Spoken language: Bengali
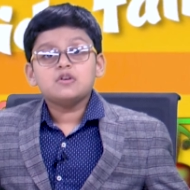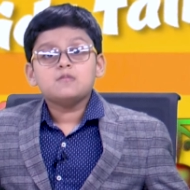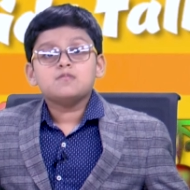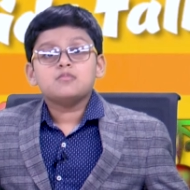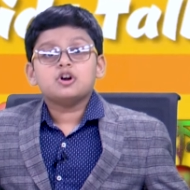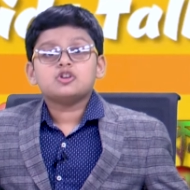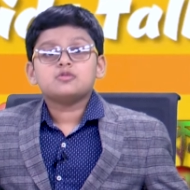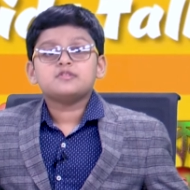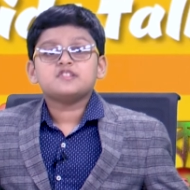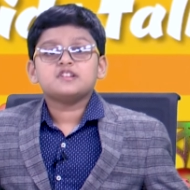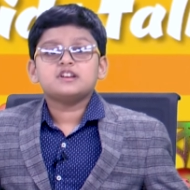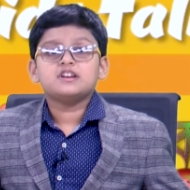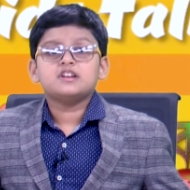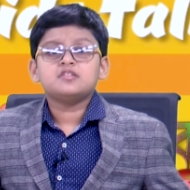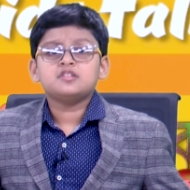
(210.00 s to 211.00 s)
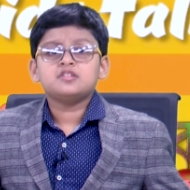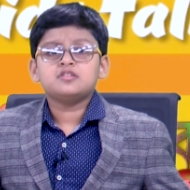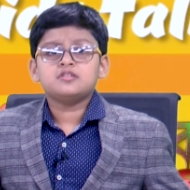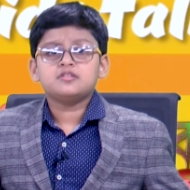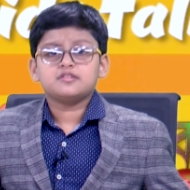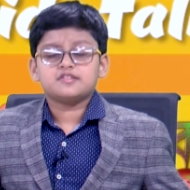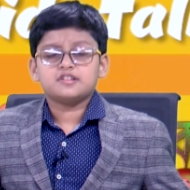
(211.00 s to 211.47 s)
মহানবী সাল্লাহ
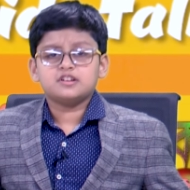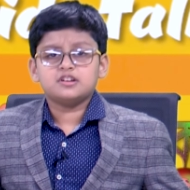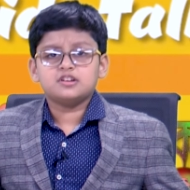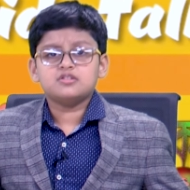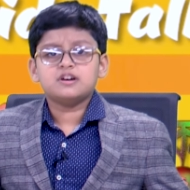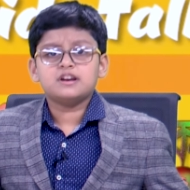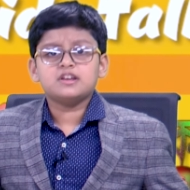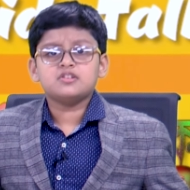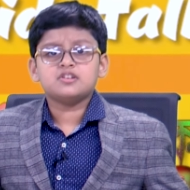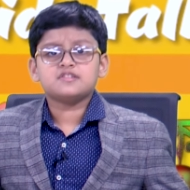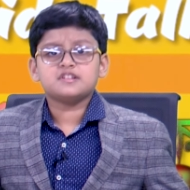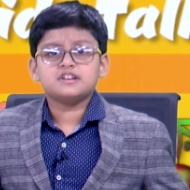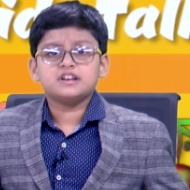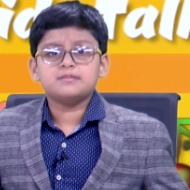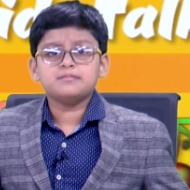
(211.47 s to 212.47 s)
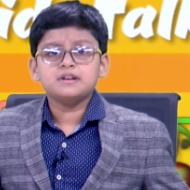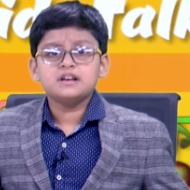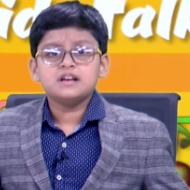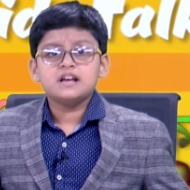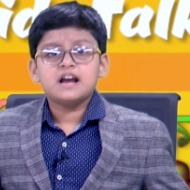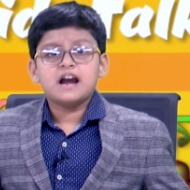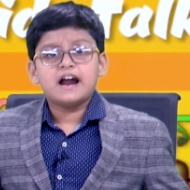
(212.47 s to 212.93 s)
সাল্লাহ আলহি আসাল্লাম
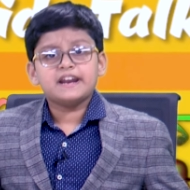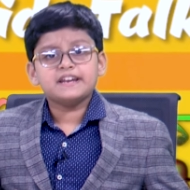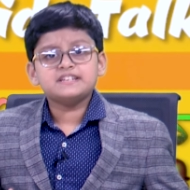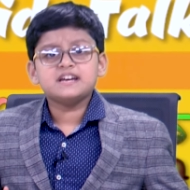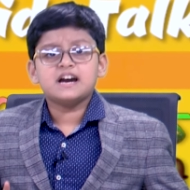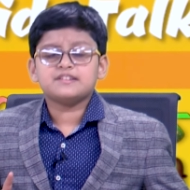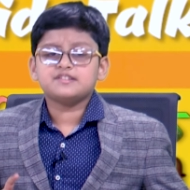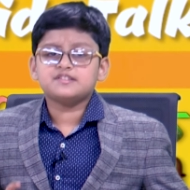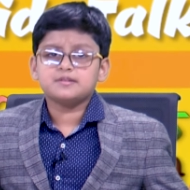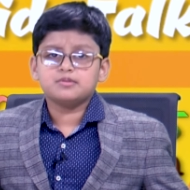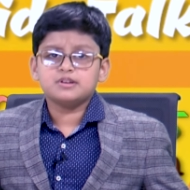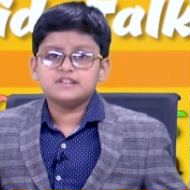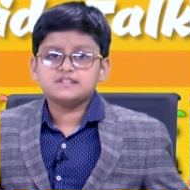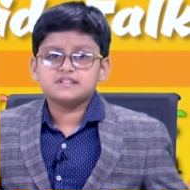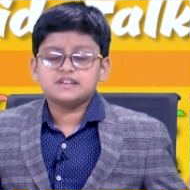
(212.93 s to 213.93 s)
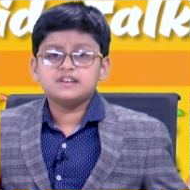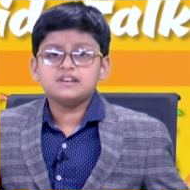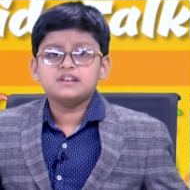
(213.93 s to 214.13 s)
আরেকটি হাদিসে বলেছেন